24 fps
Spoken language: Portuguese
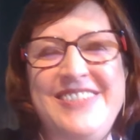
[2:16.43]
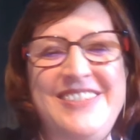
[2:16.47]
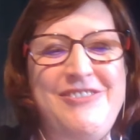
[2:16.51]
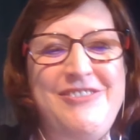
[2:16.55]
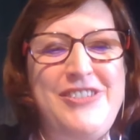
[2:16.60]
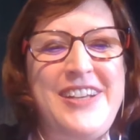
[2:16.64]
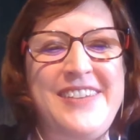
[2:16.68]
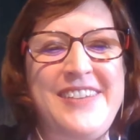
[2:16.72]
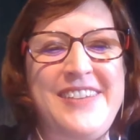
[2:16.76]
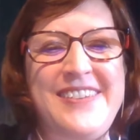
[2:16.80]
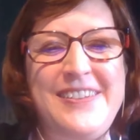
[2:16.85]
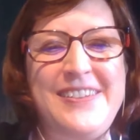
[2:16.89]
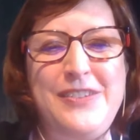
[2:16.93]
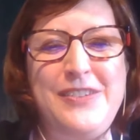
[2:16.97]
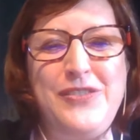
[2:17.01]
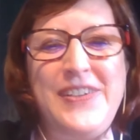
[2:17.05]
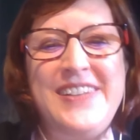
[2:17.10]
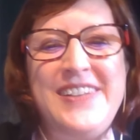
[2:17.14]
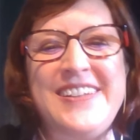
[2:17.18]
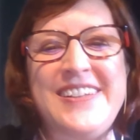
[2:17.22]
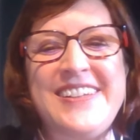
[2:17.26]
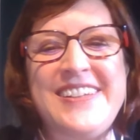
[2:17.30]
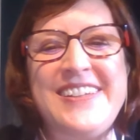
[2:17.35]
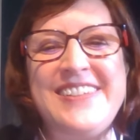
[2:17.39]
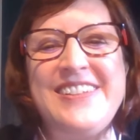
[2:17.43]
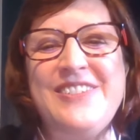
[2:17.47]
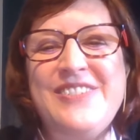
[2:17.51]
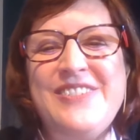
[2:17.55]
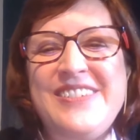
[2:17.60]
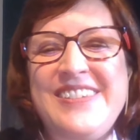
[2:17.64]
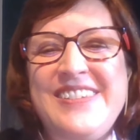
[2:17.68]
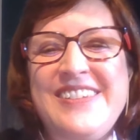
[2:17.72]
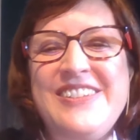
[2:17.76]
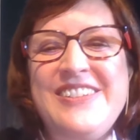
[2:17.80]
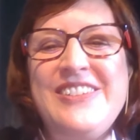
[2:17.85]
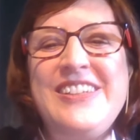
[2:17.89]
ficar satisfeita que estão
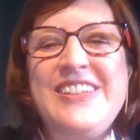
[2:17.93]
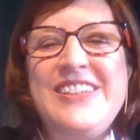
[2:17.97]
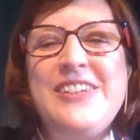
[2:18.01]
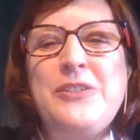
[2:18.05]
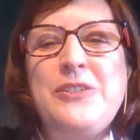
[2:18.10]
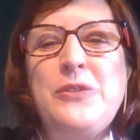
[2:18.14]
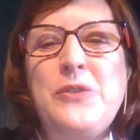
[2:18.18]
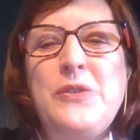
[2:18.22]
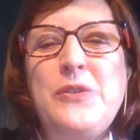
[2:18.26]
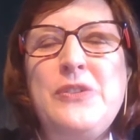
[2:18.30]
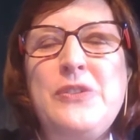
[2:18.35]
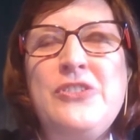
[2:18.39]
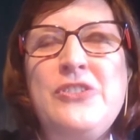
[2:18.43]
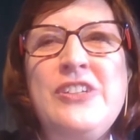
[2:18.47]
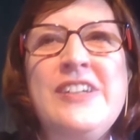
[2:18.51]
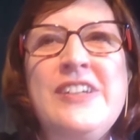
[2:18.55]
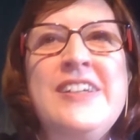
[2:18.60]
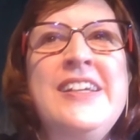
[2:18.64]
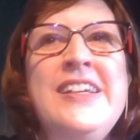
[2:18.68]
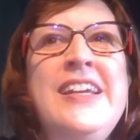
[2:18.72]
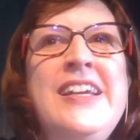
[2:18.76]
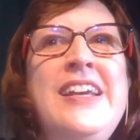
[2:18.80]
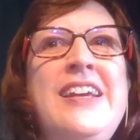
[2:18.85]
usando a tecnologia.